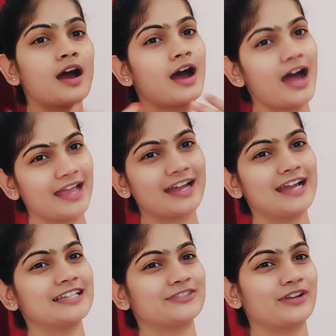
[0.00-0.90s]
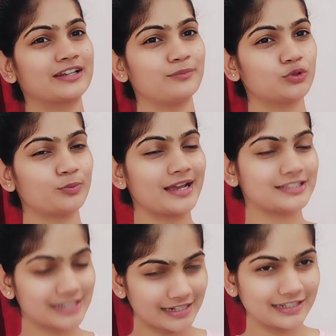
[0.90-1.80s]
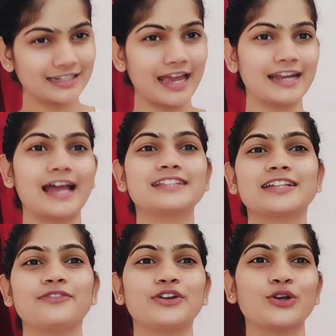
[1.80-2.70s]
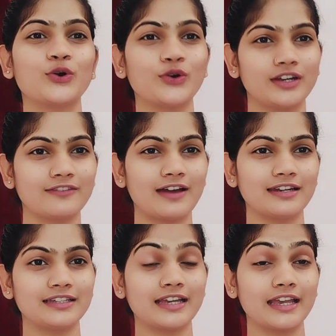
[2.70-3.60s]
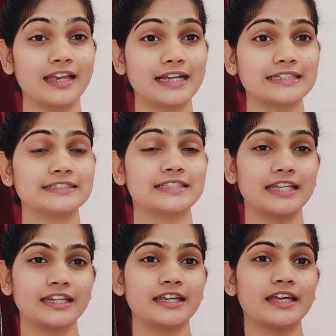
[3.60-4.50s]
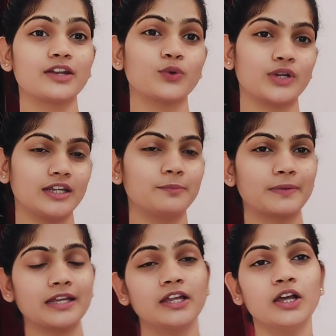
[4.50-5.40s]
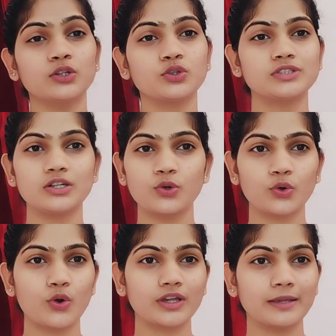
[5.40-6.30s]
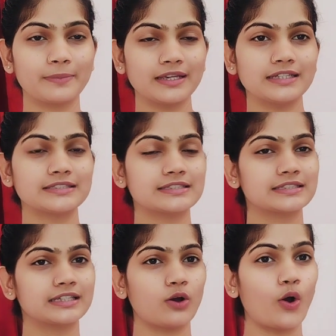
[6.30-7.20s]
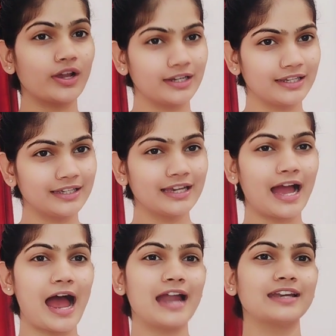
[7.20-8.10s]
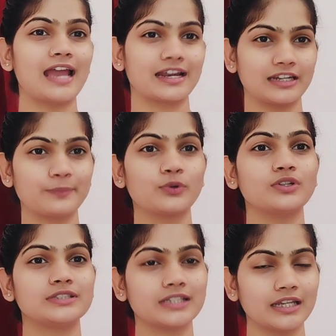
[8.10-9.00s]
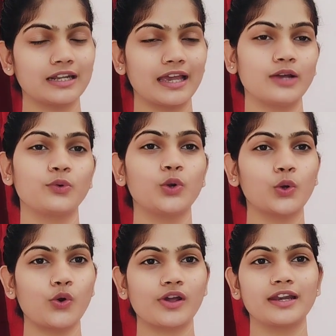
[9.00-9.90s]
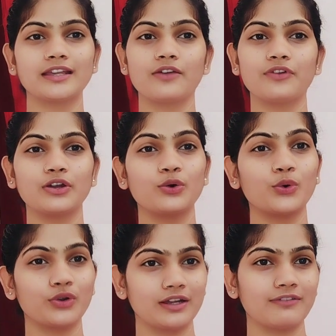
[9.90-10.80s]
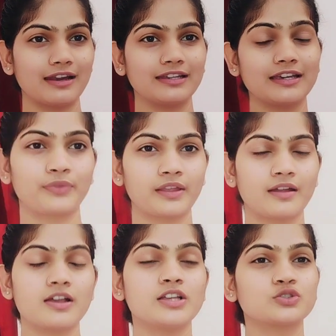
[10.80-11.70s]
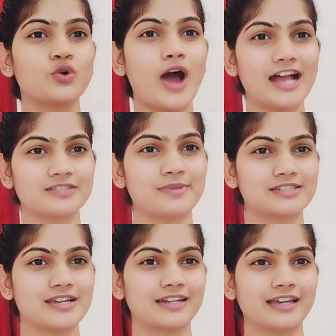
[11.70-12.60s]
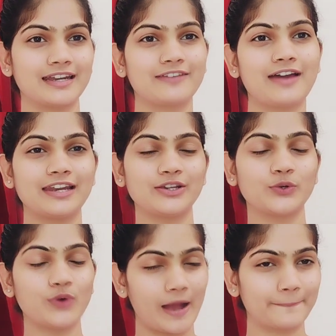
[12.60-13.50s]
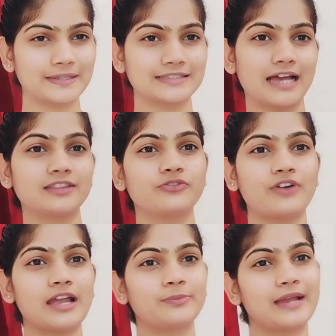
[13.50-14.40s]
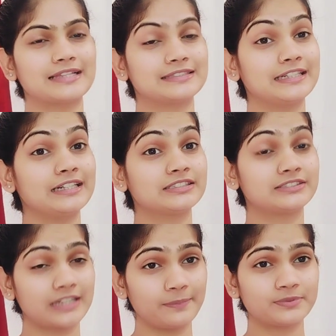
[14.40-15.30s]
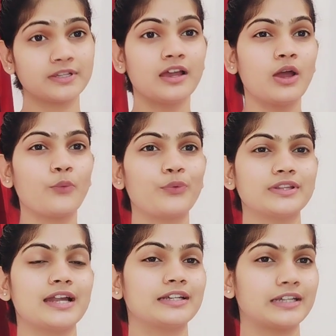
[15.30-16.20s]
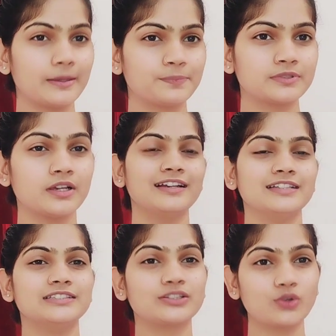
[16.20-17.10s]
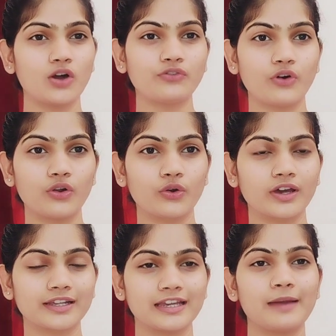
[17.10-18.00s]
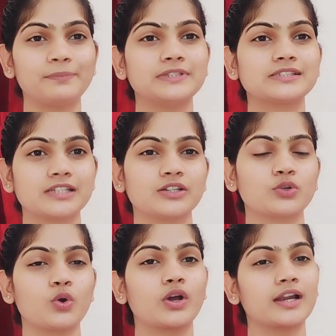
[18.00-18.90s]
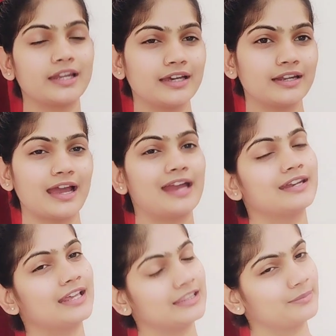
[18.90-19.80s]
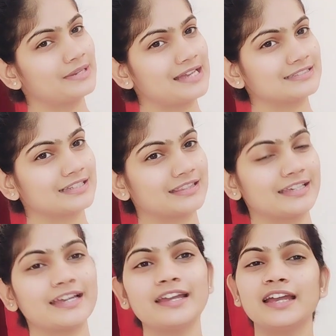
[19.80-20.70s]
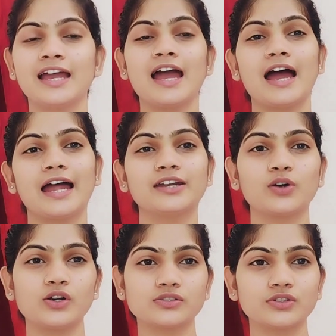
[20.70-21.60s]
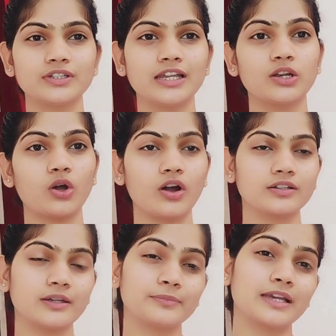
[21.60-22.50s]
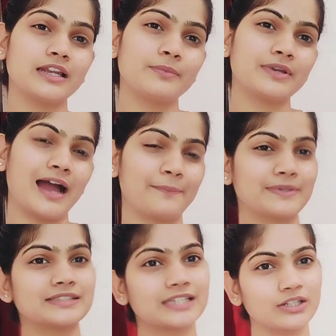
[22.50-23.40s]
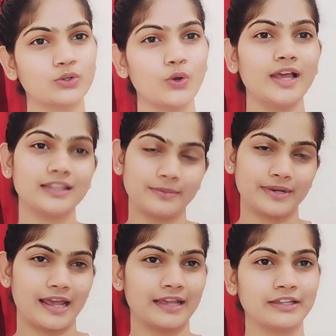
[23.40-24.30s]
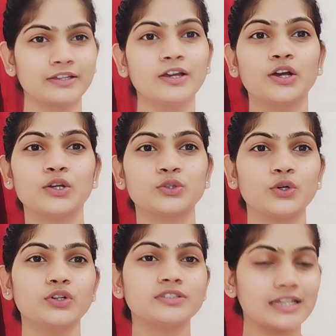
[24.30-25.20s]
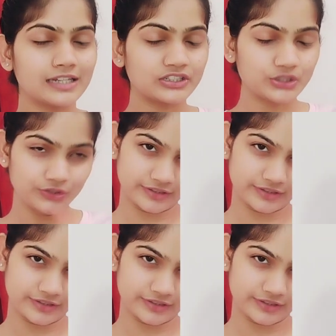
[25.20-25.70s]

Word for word: हाय गाइस वेलकम टू माय चैनल एंड आज की वीडियो होने वाली है एक स्किन केयर रूटीन पे तो जिन लोगों की भी ऑयली एंड एक्ने प्रोन स्किन है उन लोगों के लिए ये वीडियो होने वाली है सो so, आज मैं शेयर करने वाली हूँ आपके साथ फाइव ऐसे स्टेप्स विद अ टिप्स जिनको आप फॉलो करके अपने स्किन को क्लियर एंड हेल्दी बना सकते हैं एंड ऑल्सो ये लॉन्ग टर्म के लिए भी आपकी स्किन को हेल्दी बनाएगी तो चलिए शुरू